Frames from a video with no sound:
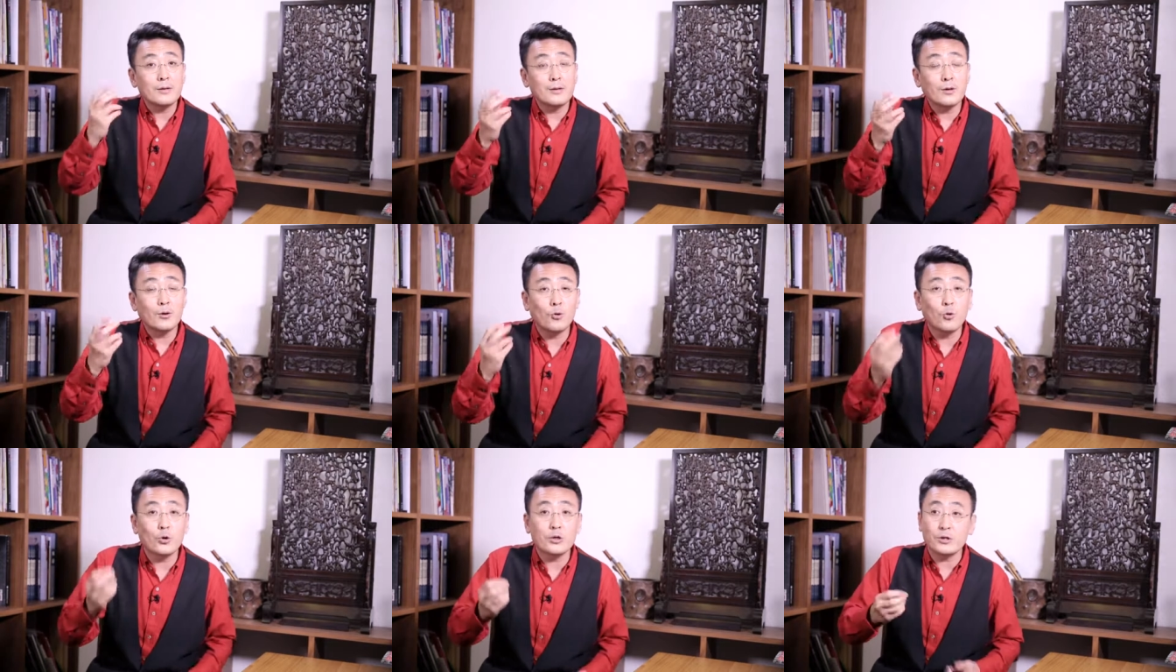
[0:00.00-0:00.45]

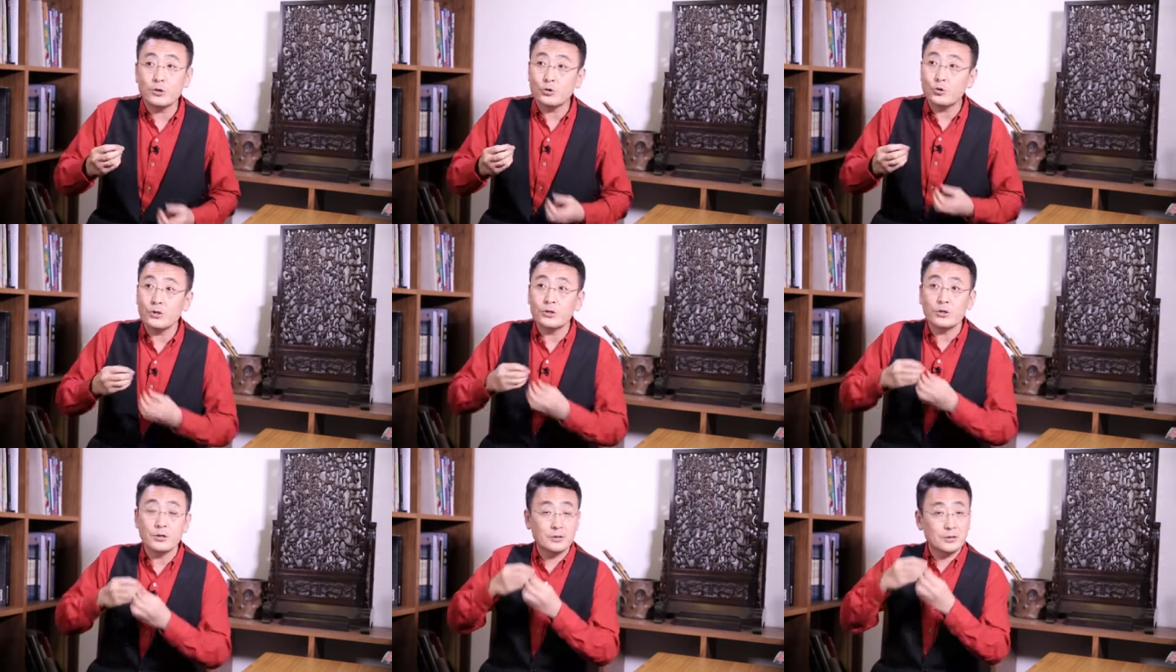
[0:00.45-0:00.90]
或者
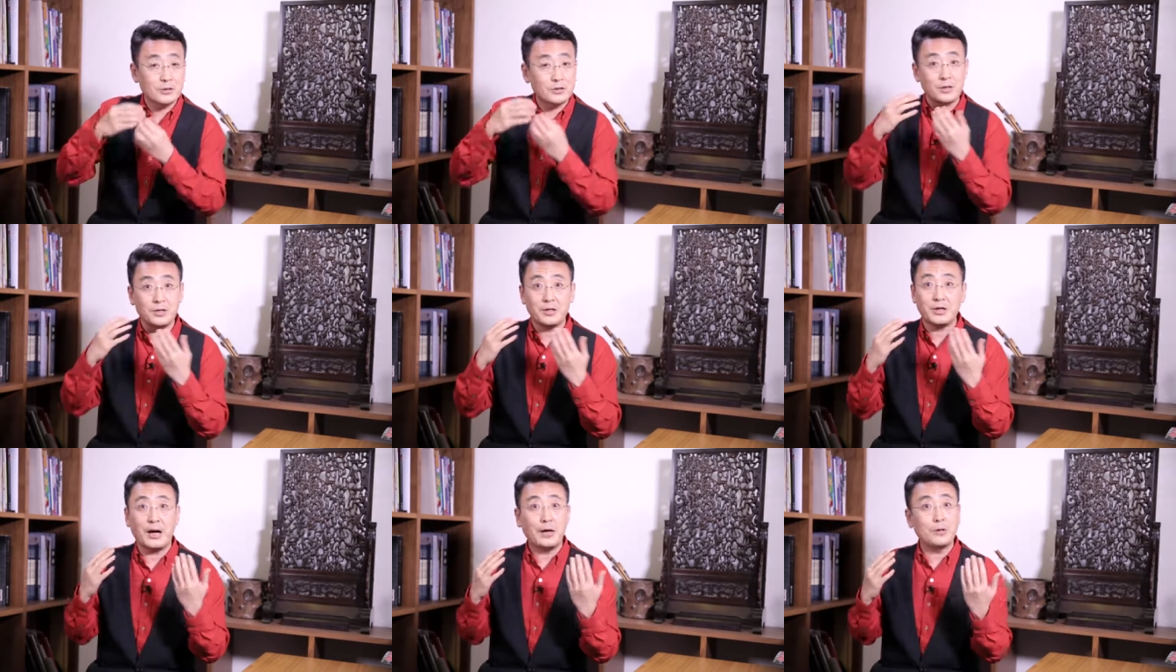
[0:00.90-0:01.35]
说是这
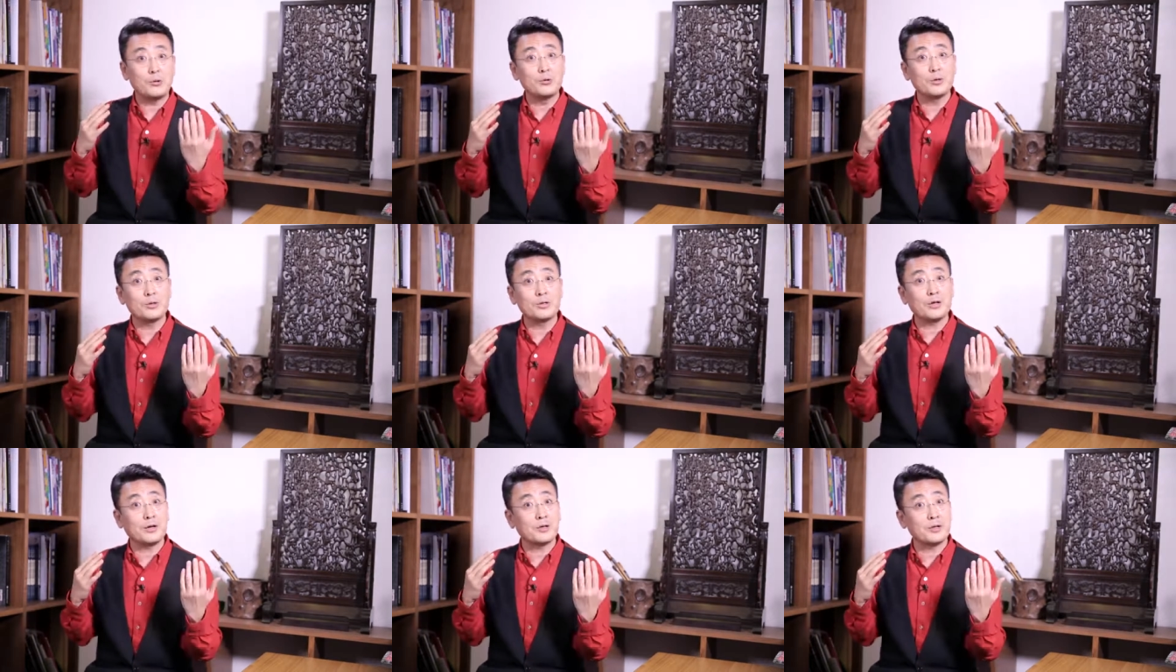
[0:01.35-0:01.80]
个敢
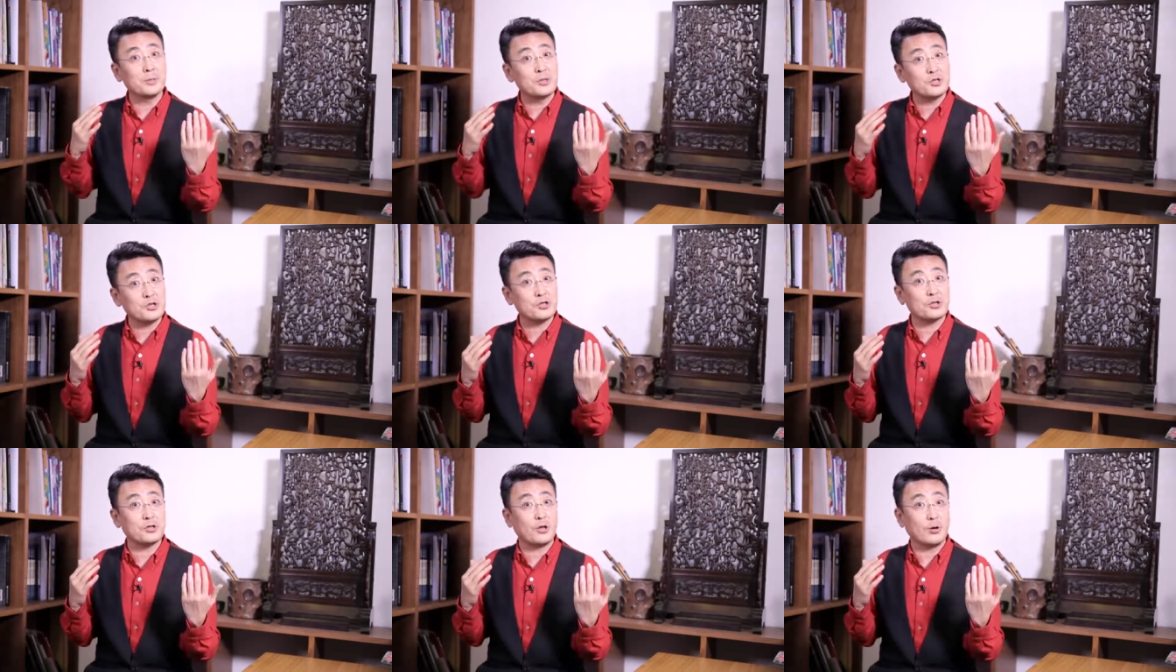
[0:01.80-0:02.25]
于让人们
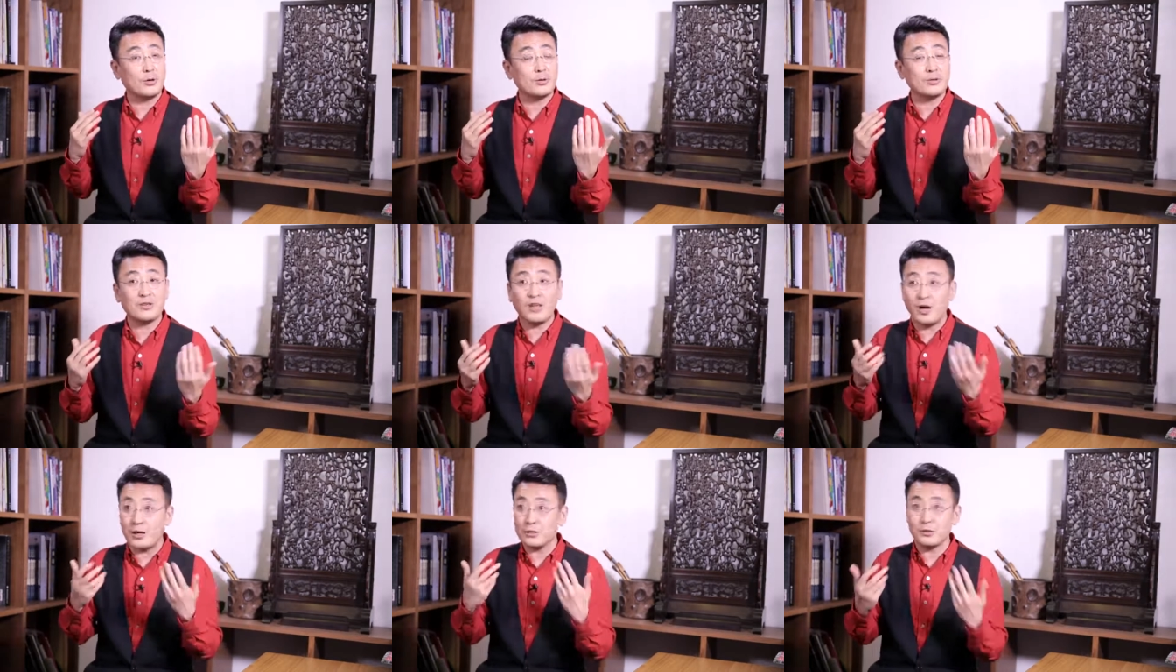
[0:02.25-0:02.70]
知道
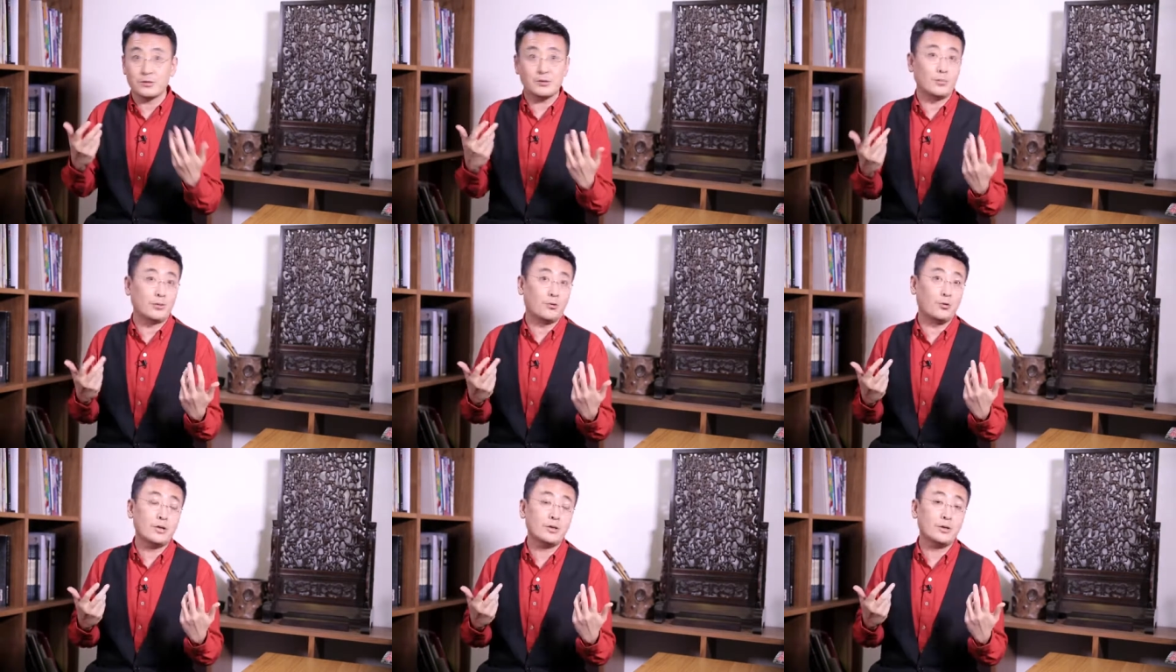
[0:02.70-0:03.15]
他是怎
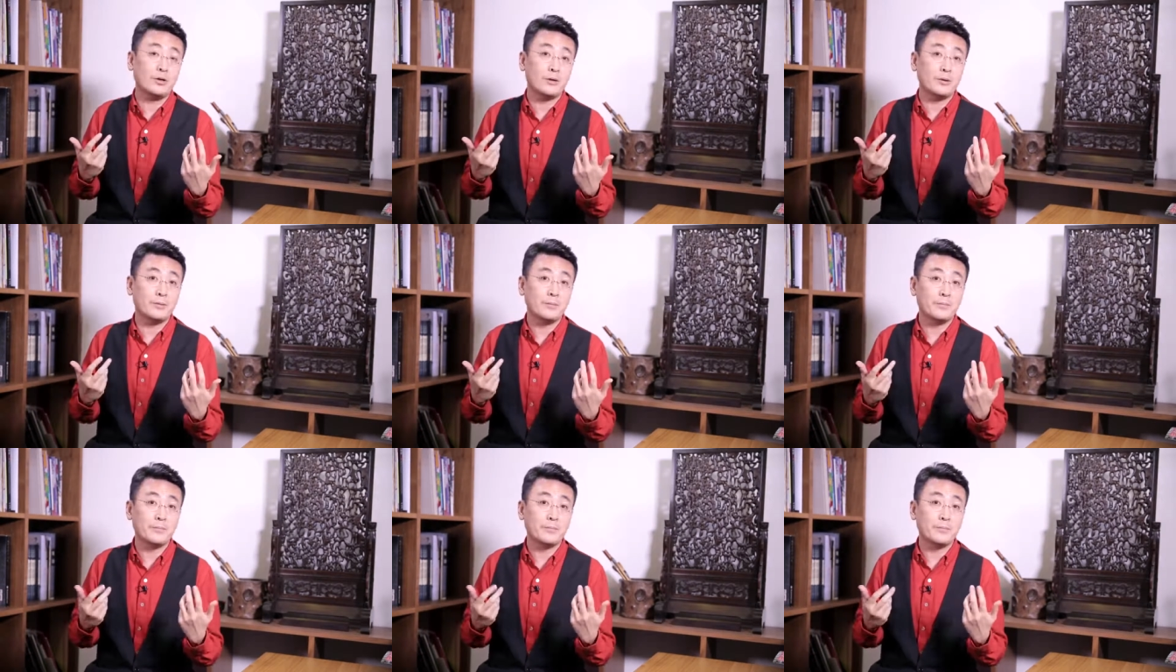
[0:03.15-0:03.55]
么回事儿。